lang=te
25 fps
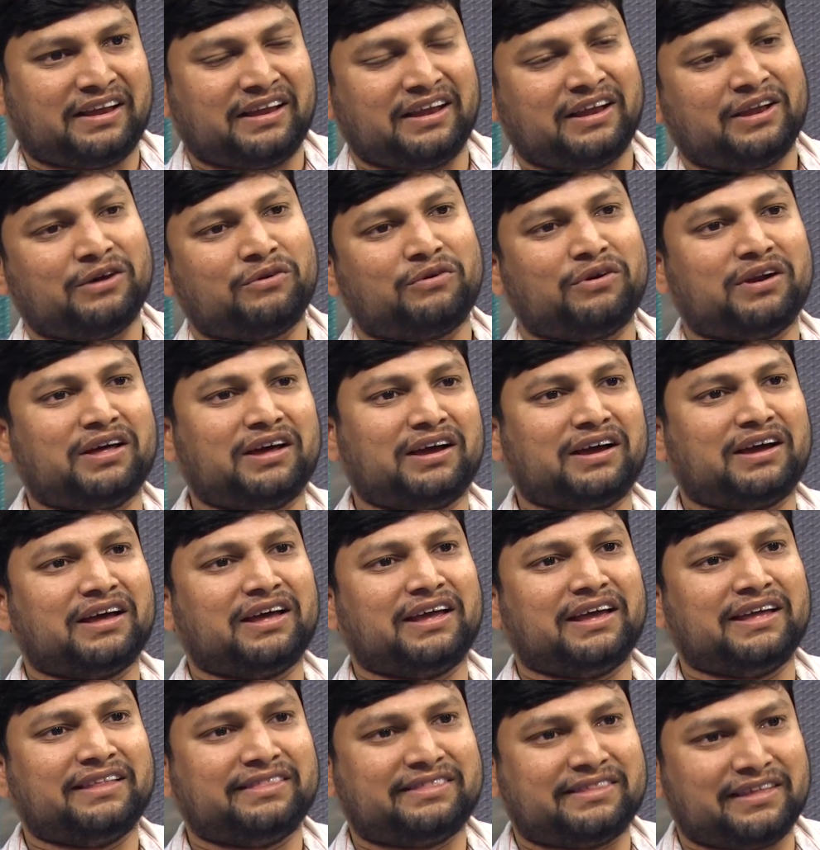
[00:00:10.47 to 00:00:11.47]
నిన్న కూడా
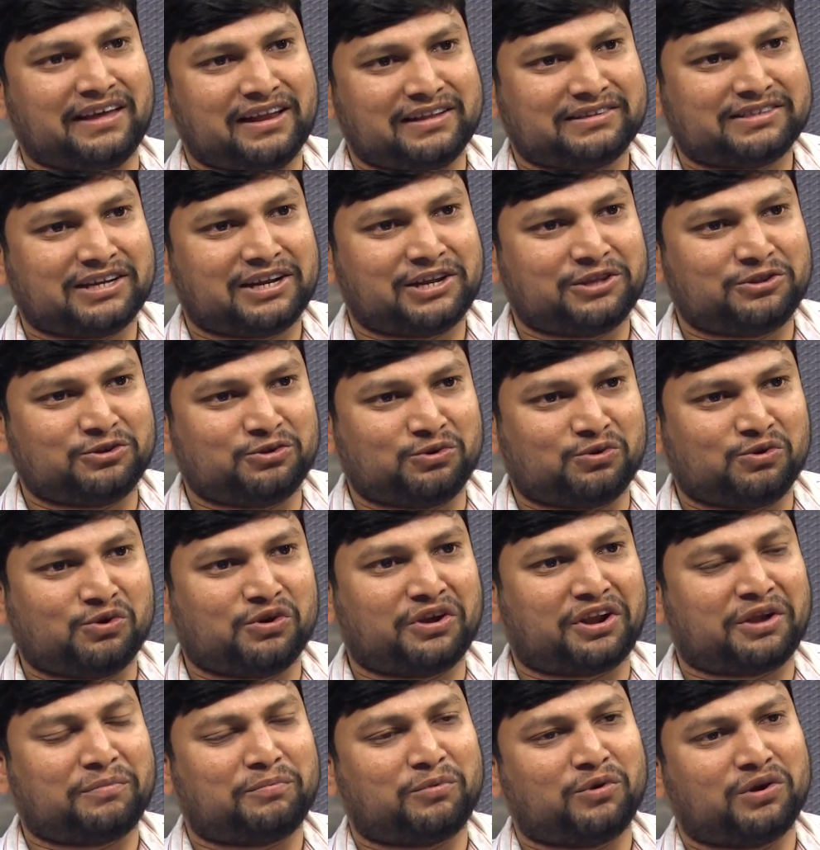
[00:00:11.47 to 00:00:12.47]
ఇంకా ఏం తేల్చలేదు
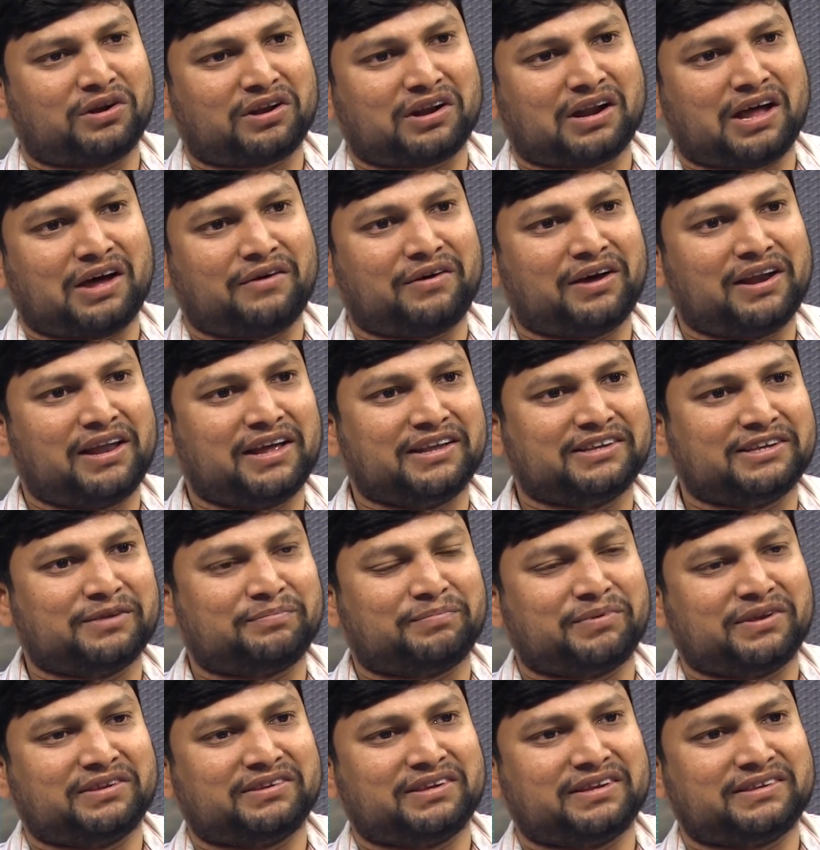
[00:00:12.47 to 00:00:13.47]
ఇంకొక రిపోర్ట్ రావాలి అని
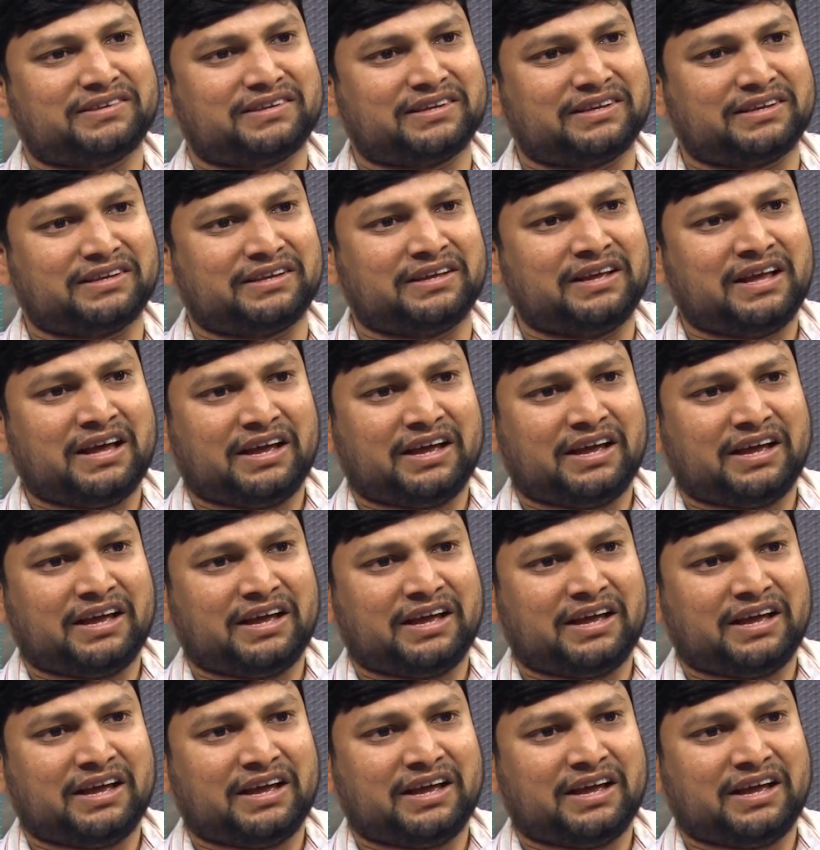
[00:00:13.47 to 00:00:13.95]
చెప్పేసి